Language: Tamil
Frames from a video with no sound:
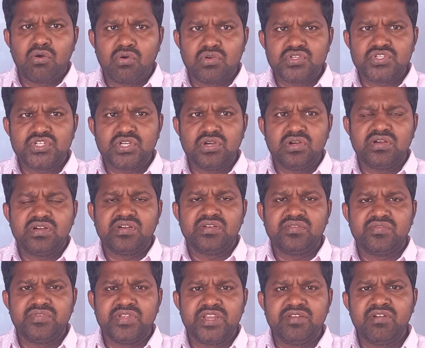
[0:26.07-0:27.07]
கொஞ்சம்
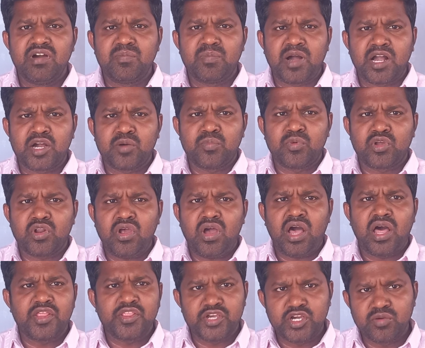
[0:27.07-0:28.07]
விரிவாக பார்க்க போகிறோம்
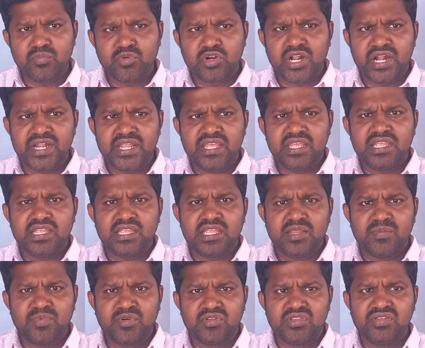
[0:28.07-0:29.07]
அதுக்கு முன்னாடி
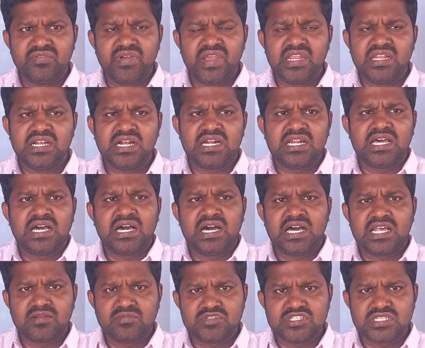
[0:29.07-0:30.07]
இப்போ வந்து வெயில் காலம்
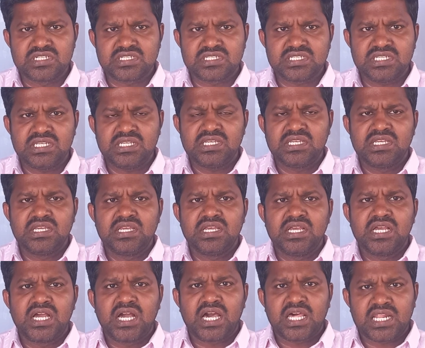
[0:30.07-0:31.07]
ஆரம்பிச்சிருச்சு
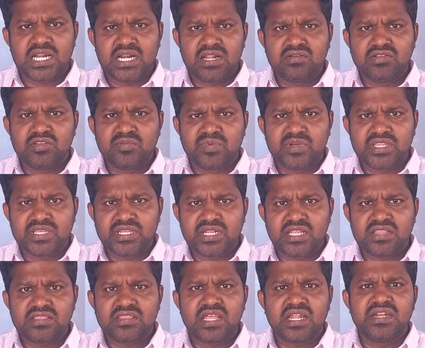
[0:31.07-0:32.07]
அதனால் வந்து
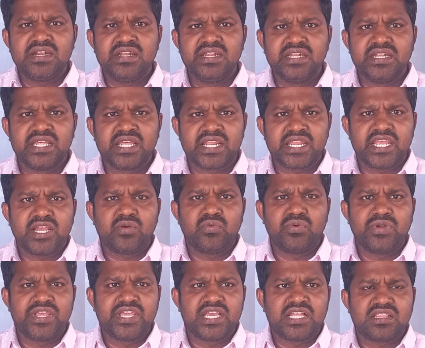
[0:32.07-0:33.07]
பார்த்திங்கன்னா தண்ணி நிறைய
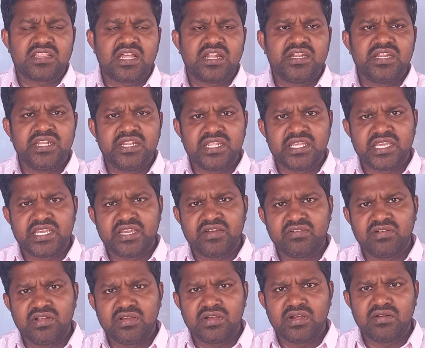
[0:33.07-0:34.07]
குடிக்க தண்ணி நீங்கள்
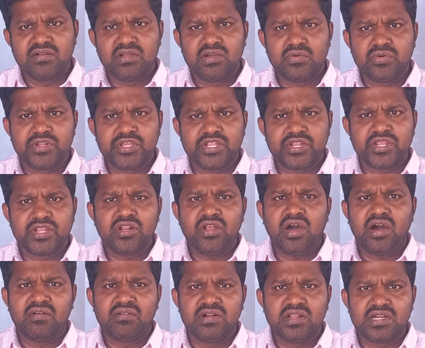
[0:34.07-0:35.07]
எவ்வளோ எவ்வளோ குடிக்கிறீங்களோ
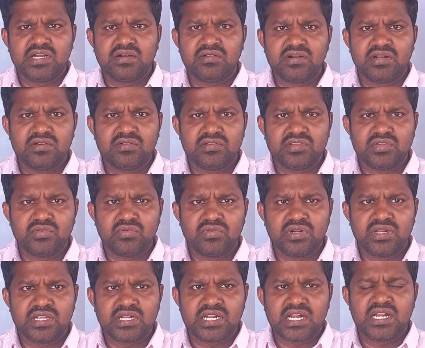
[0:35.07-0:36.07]
அவ்வளோ எவ்வளோ வந்து
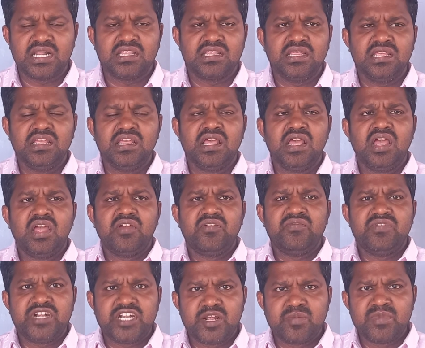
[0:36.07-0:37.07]
உங்களுக்கு நல்லது
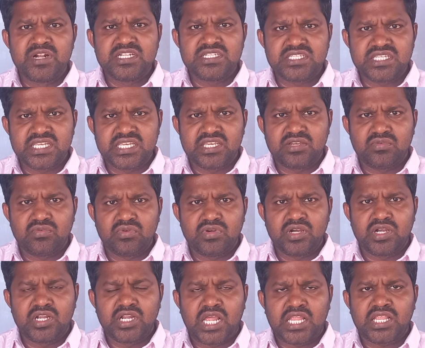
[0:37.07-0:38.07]
விட்டமின் சி
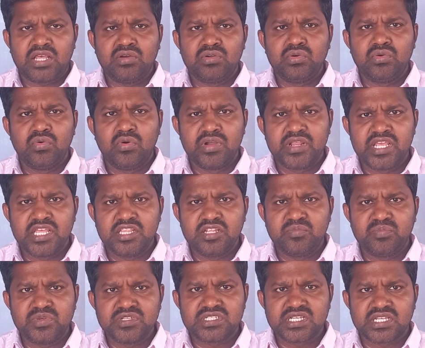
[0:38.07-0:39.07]
அதாவது நோய்
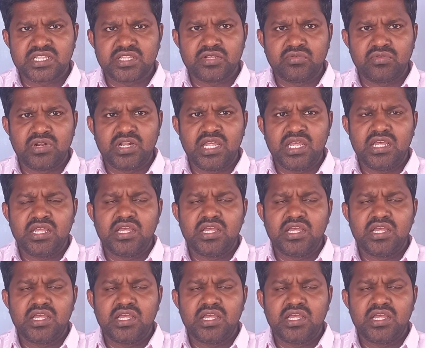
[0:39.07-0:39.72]
எதிர்ப்பு சக்தி உள்ள